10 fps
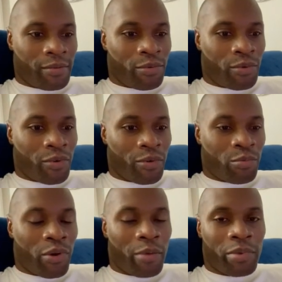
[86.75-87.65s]
euh,
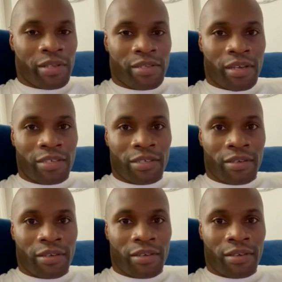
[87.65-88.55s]
pour, un passage
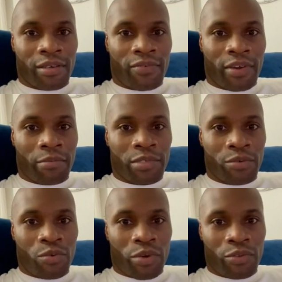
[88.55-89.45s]
et, faire un petit
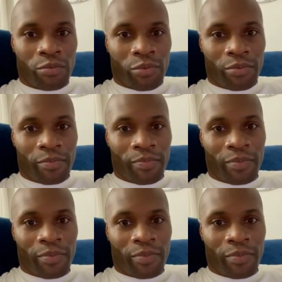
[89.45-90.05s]
coucou à tout le monde.